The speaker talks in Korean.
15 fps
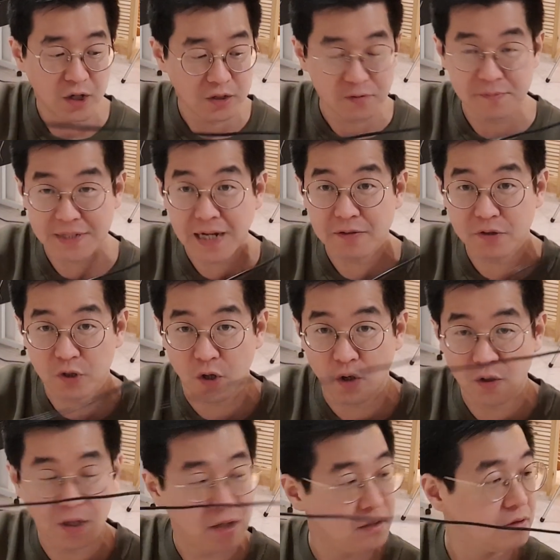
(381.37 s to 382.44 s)
좀 짧죠.
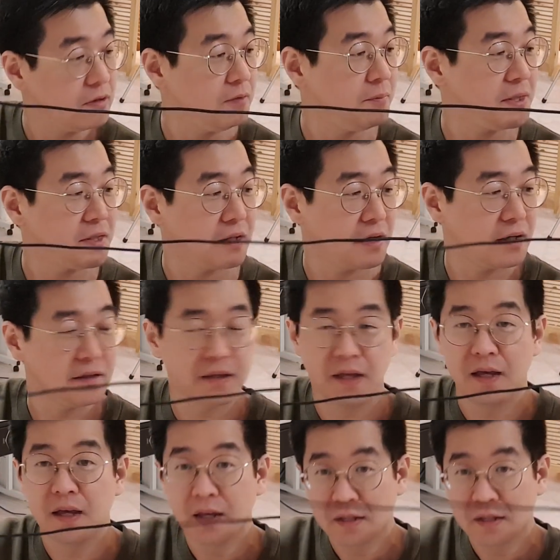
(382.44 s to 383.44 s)
이게 이건 1m 되겠네.